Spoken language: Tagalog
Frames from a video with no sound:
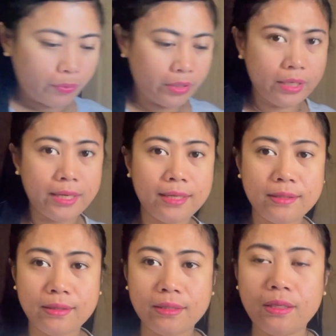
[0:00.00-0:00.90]
pwede guys
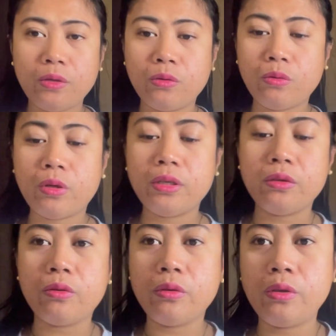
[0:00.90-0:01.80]
kasi yung kan
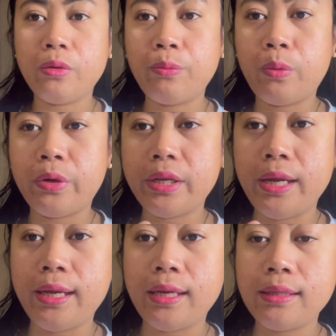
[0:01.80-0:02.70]
nyo, yung port
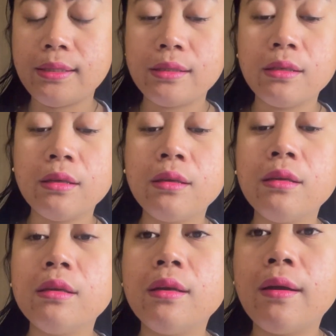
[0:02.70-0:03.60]
niya is
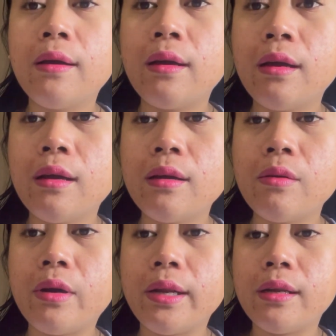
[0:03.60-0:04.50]

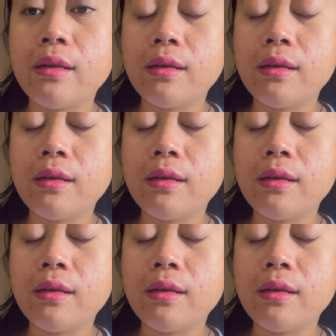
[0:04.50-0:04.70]
kwan